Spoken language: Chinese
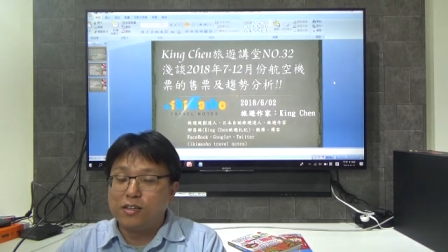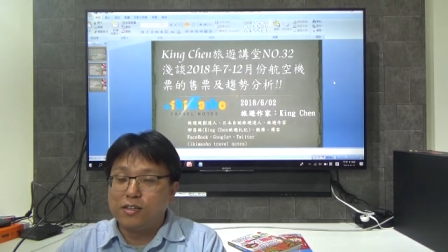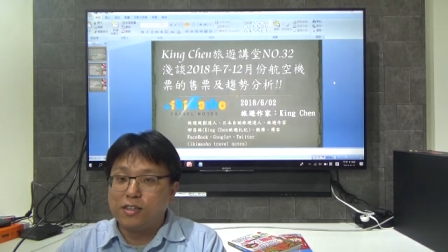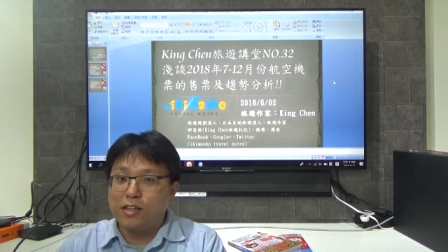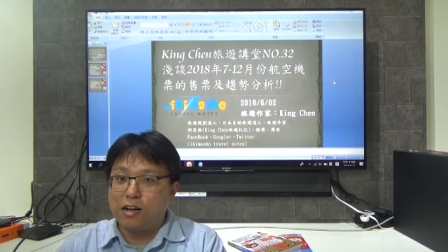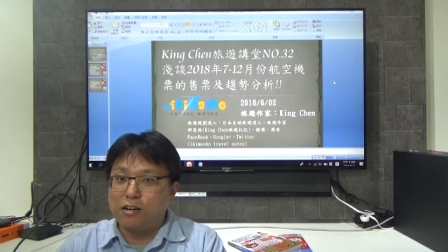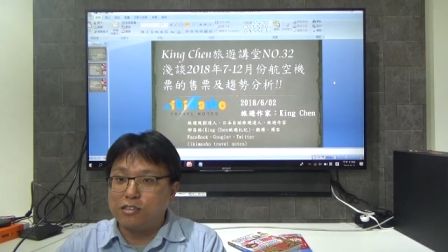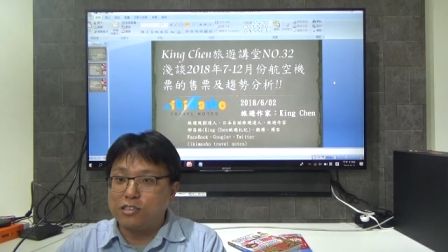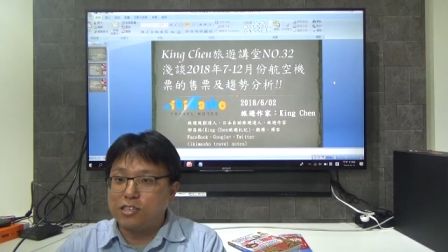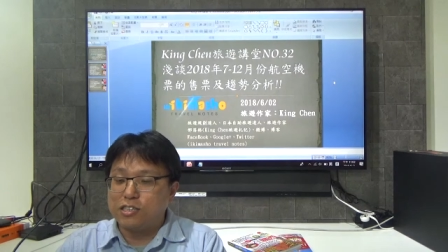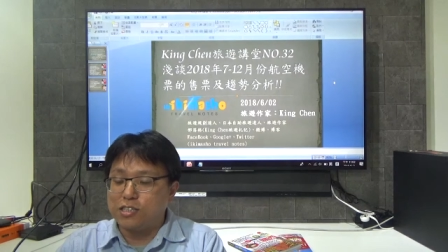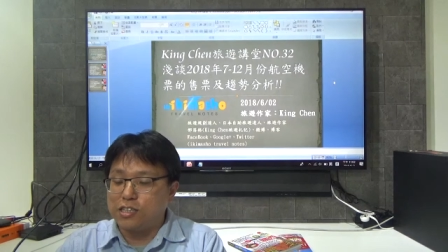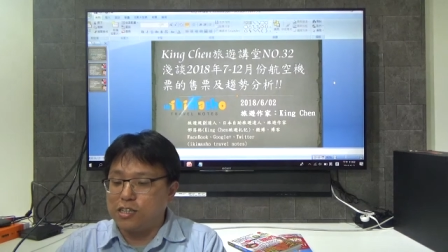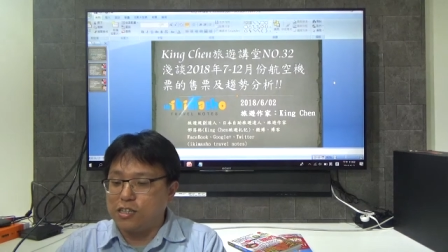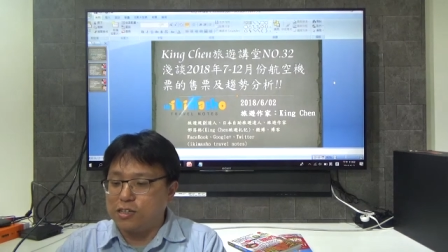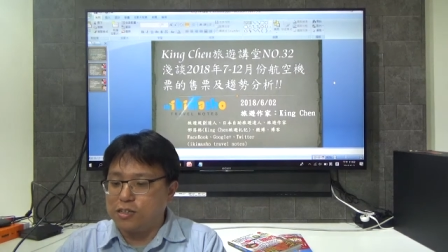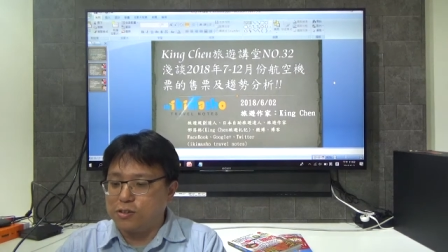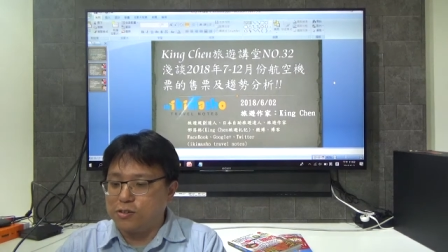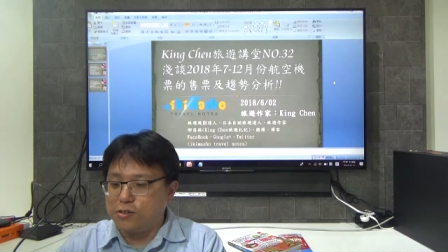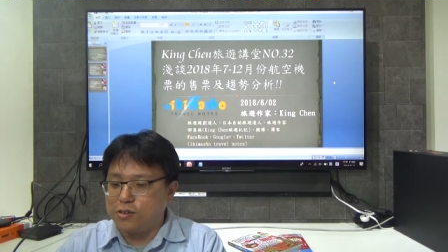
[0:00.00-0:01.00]
到十
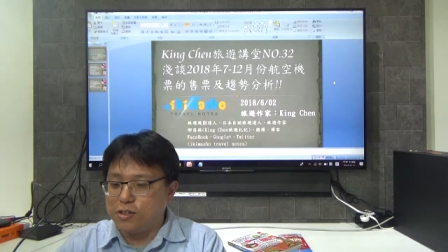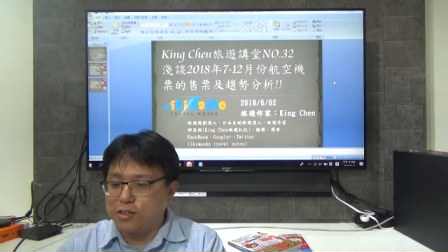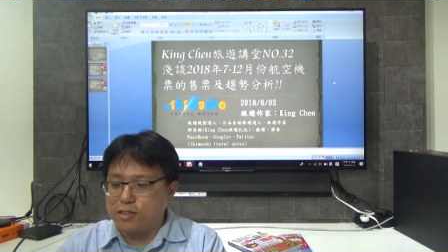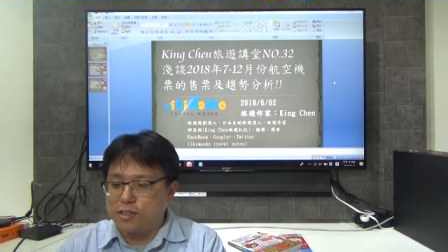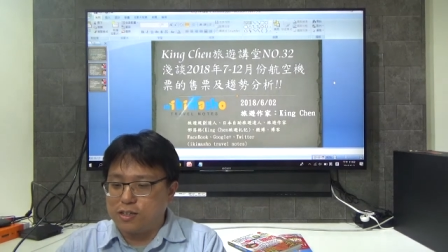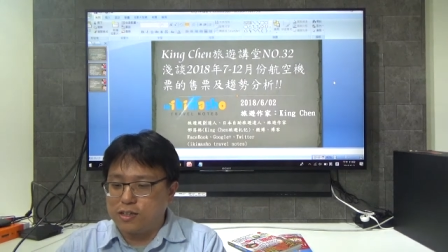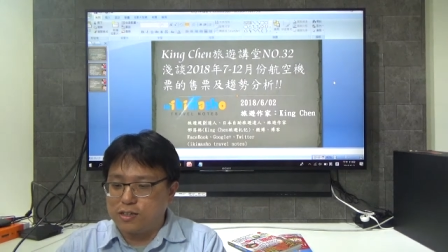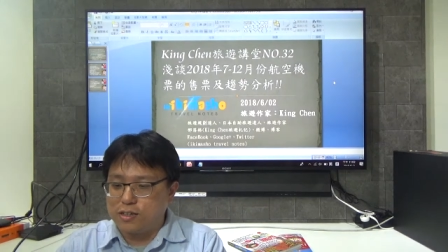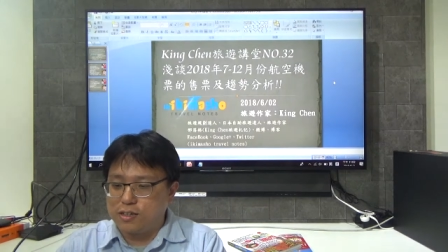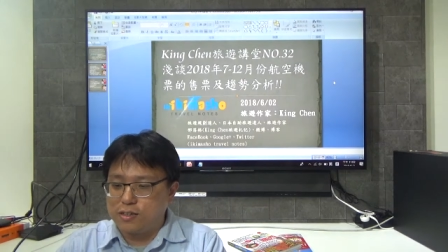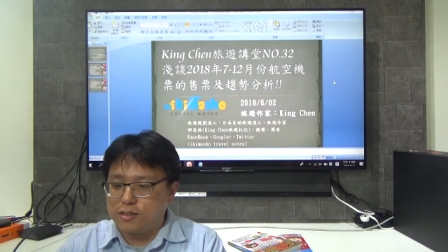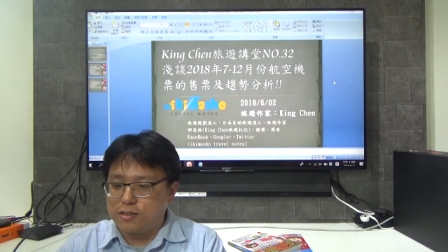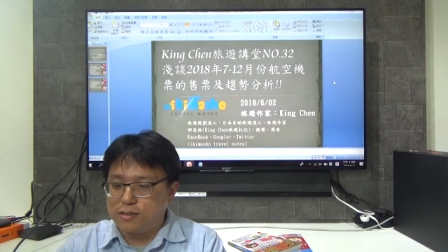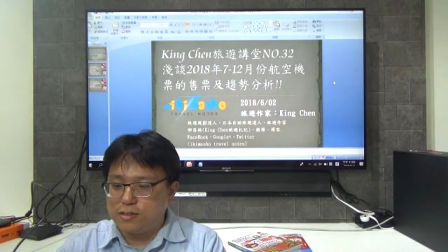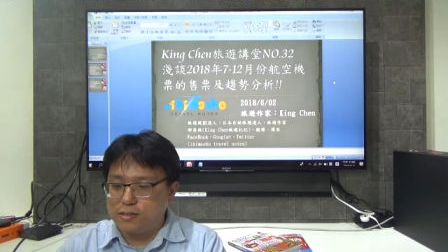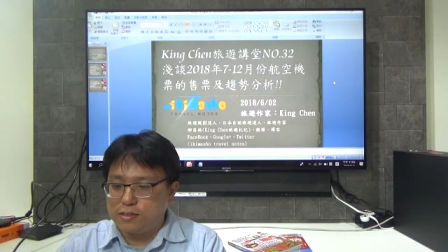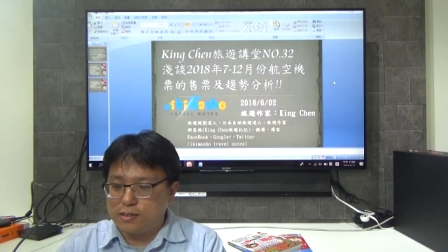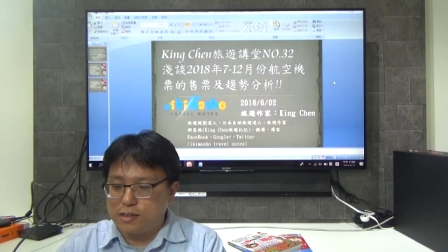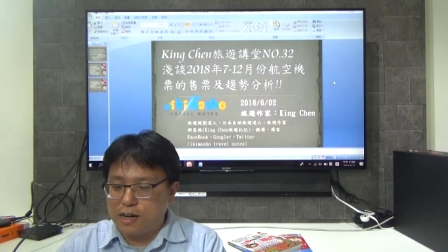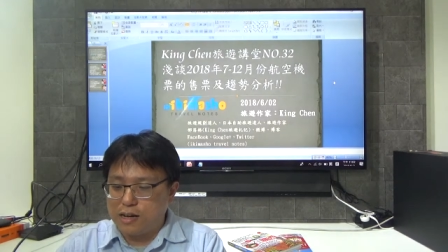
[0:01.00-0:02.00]
二月的
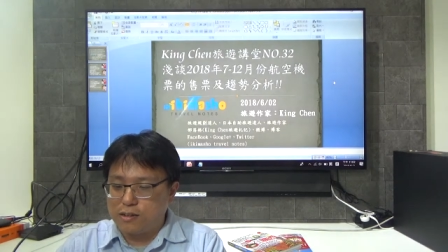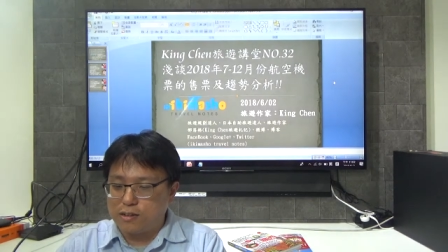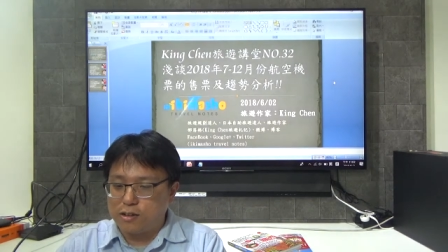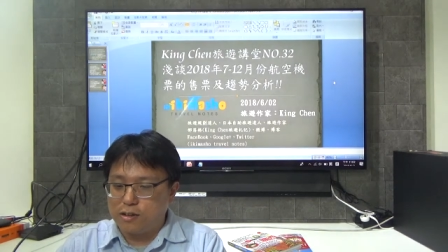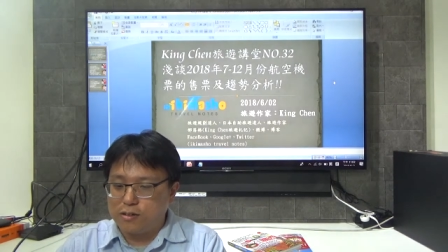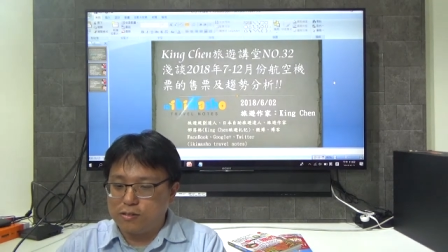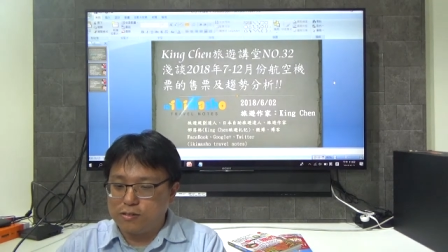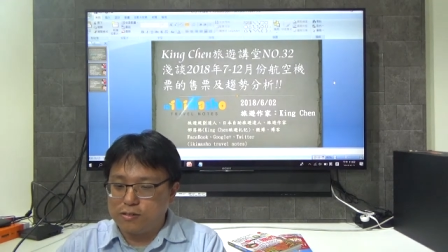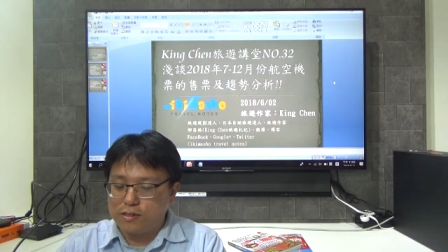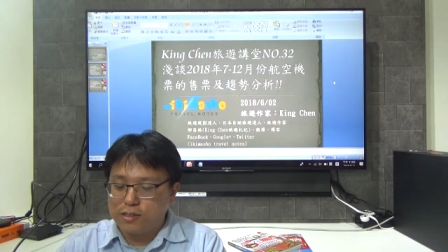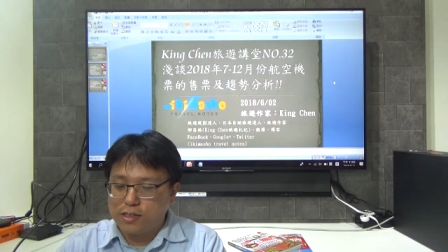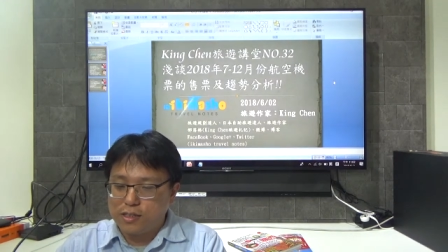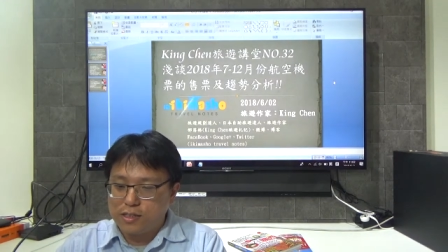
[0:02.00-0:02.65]
航空